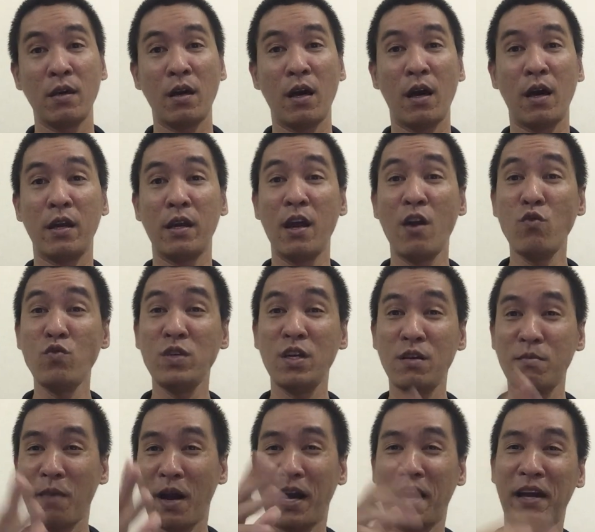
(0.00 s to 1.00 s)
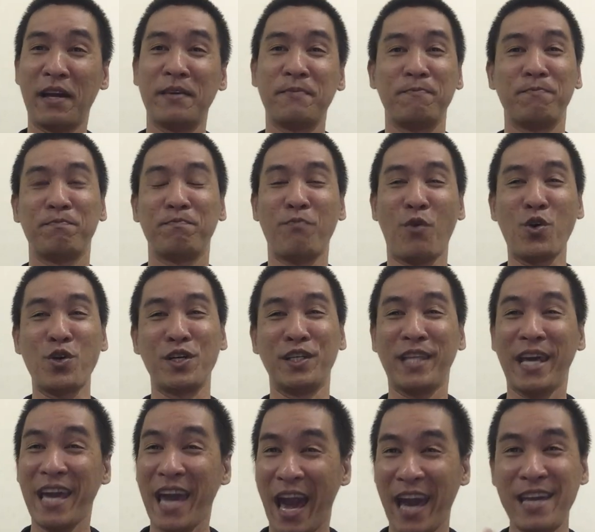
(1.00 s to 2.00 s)
À, nếu như mà mọi người
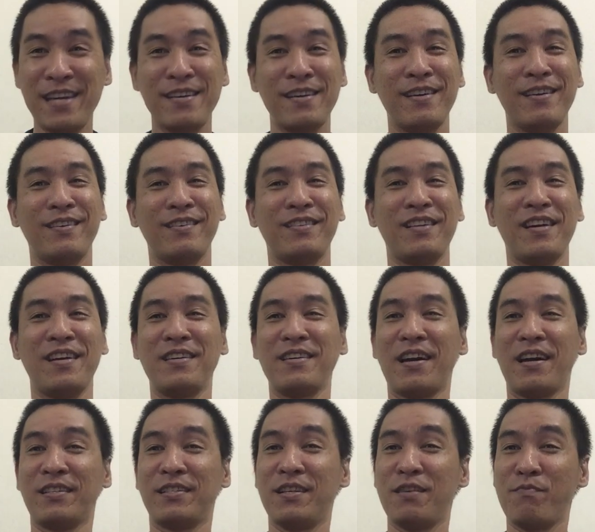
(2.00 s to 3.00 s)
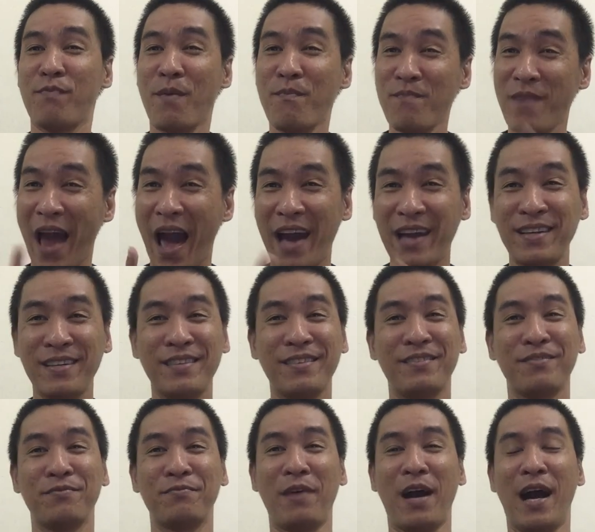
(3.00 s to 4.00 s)
thấy hay thì xin bấm like
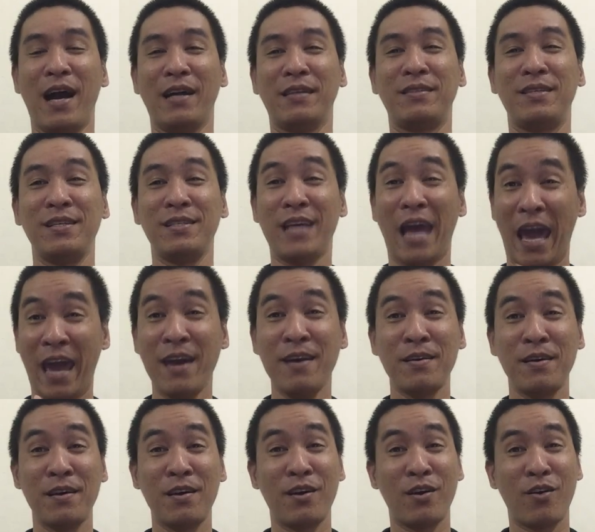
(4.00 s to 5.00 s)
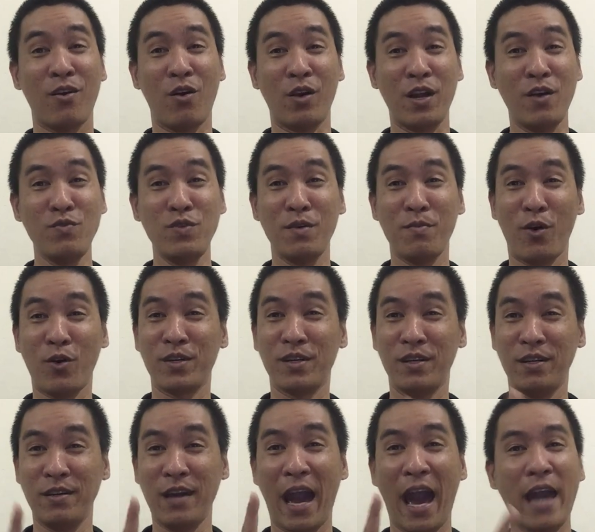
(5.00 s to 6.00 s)
và chia sẻ. Còn nếu như mọi
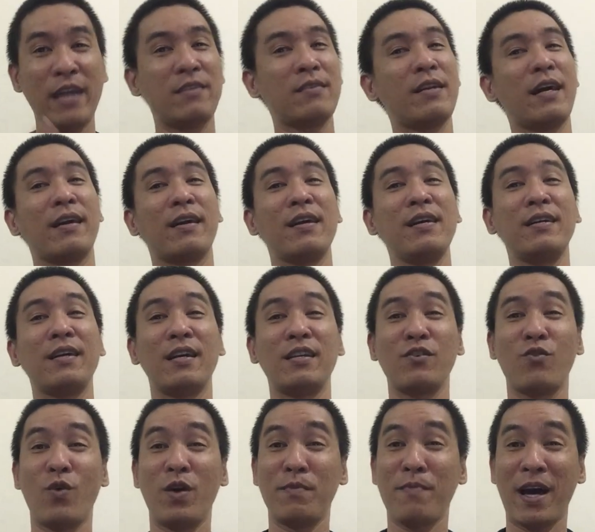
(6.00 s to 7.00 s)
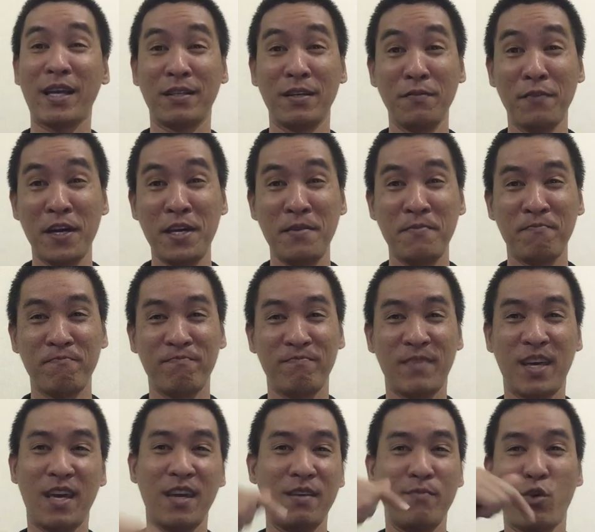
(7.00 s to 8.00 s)
người ai chưa đăng ký kênh của anh Ba Tử Vi
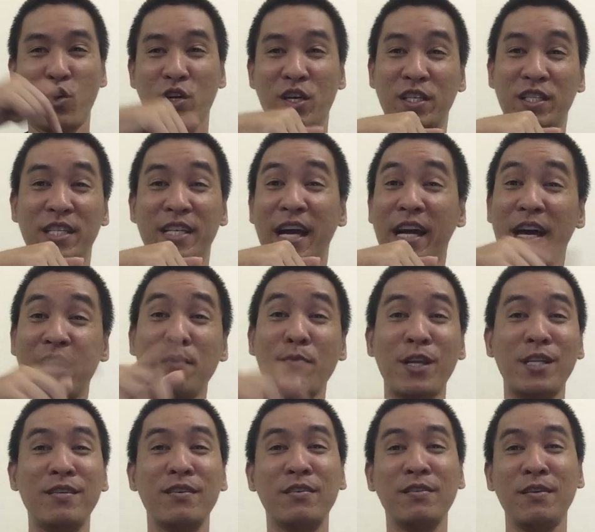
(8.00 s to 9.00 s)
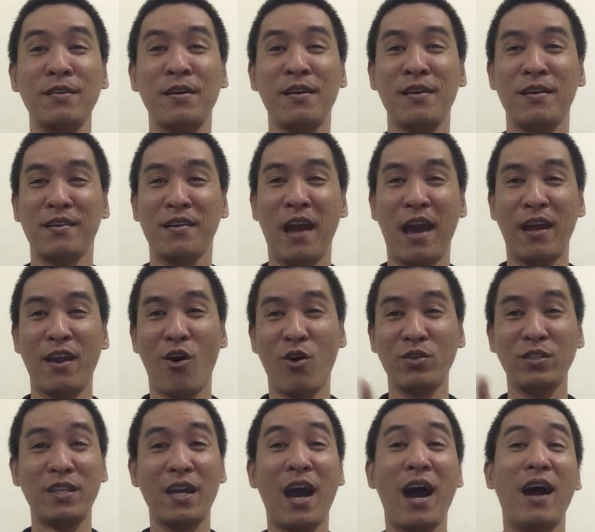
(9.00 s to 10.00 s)
thì mọi người xin đăng ký bên dưới để
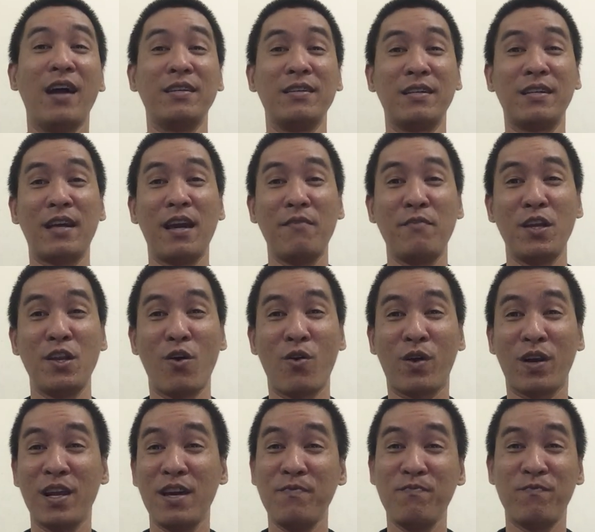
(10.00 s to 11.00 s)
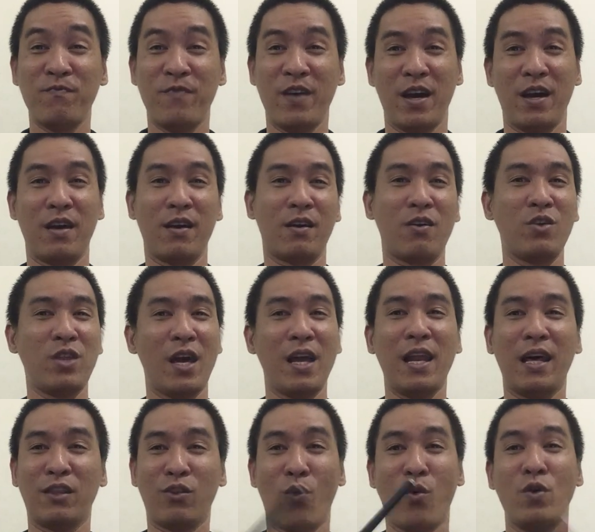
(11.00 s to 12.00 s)
đón chờ những cái video clip về có thể
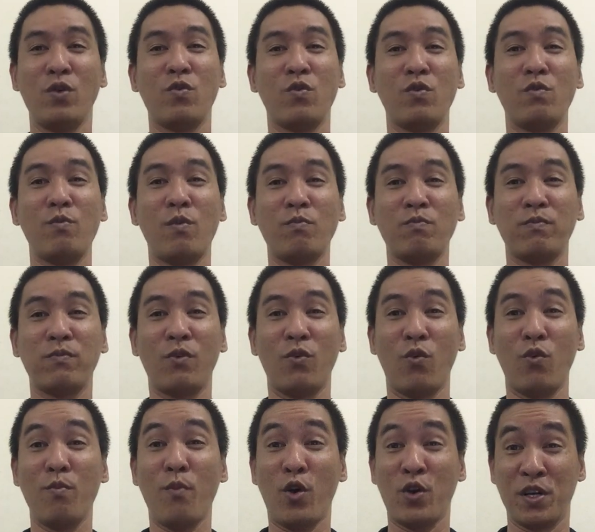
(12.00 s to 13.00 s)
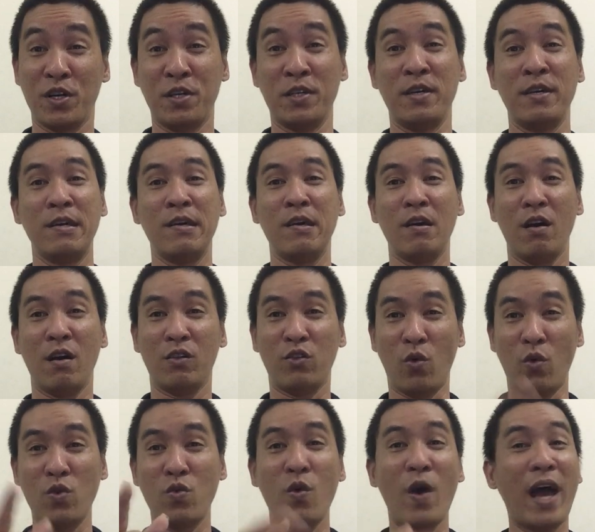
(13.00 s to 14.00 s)
là tuổi của của mọi người,
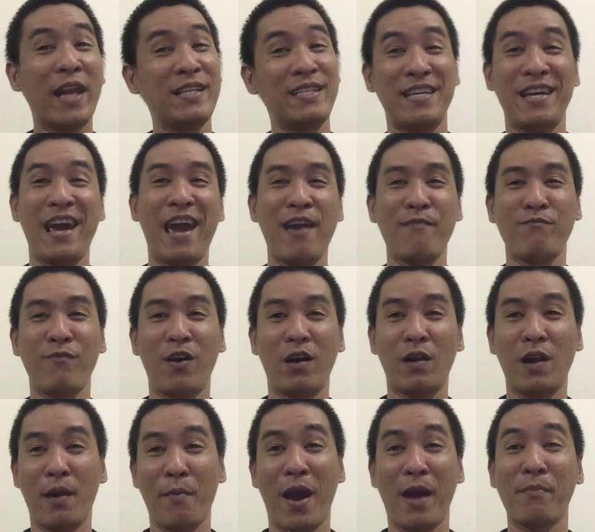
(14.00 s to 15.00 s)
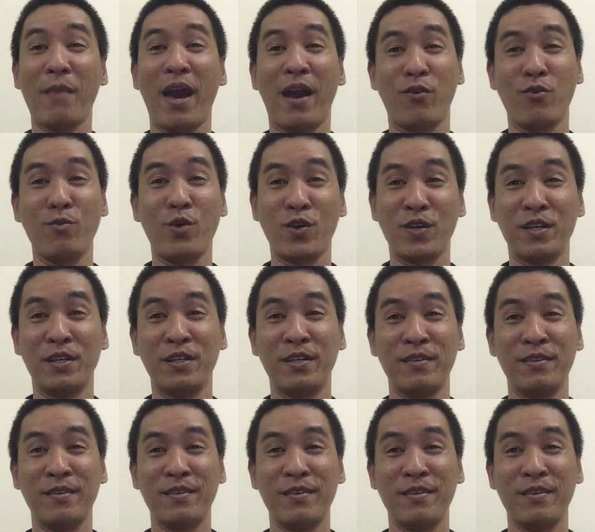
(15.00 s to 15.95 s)
tuổi của anh chị em hoặc là bạn bè của mọi người.